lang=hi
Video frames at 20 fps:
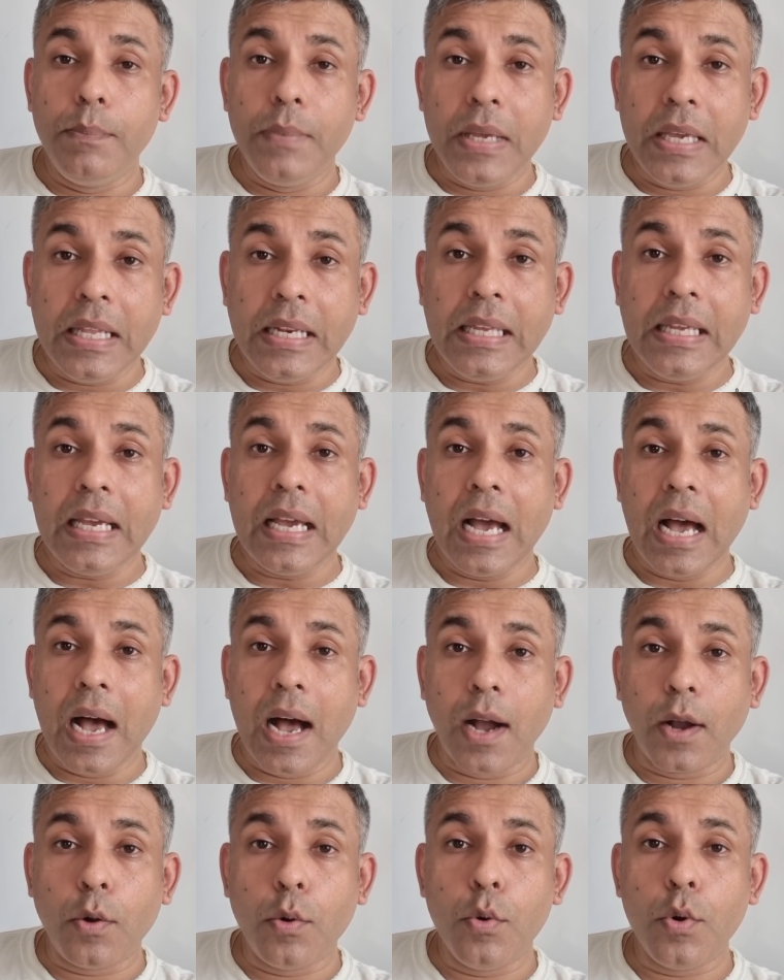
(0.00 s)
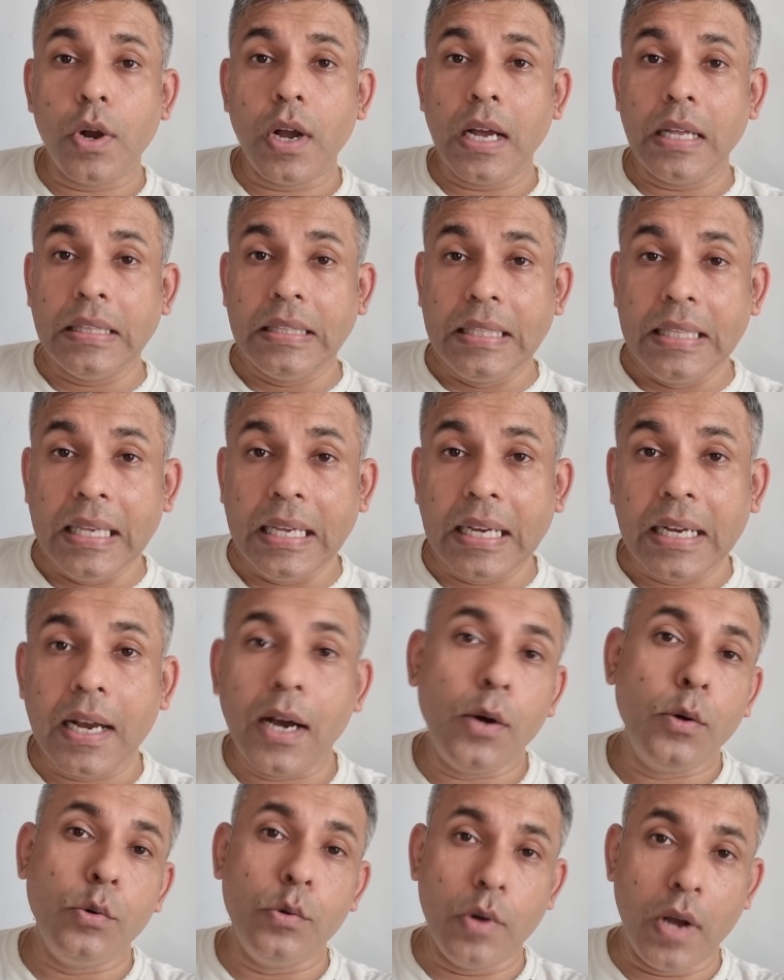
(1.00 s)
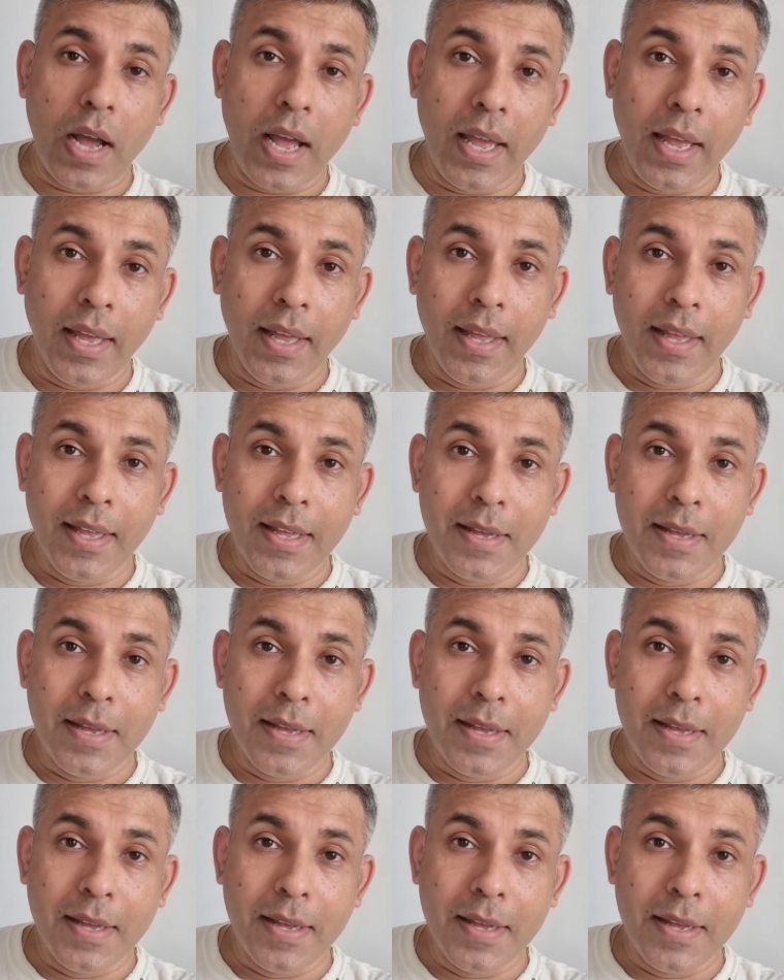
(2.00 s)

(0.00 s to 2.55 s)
मेरी आंखों का देखा हुआ है